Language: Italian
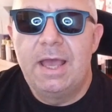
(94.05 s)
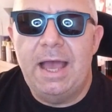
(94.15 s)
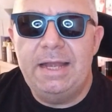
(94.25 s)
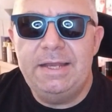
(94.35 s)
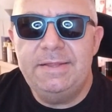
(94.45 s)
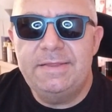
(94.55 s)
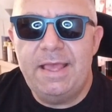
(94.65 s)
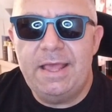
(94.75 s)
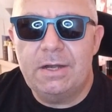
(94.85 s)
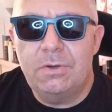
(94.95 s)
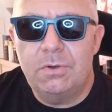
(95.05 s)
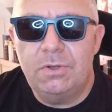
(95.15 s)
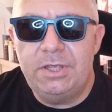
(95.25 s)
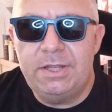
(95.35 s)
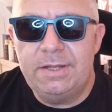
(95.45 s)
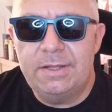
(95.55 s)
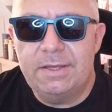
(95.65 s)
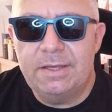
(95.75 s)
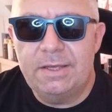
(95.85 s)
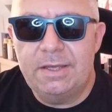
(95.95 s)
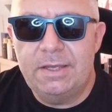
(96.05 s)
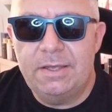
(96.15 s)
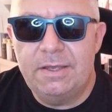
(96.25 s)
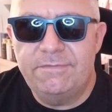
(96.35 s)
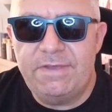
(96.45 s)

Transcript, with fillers: all'interno in eh,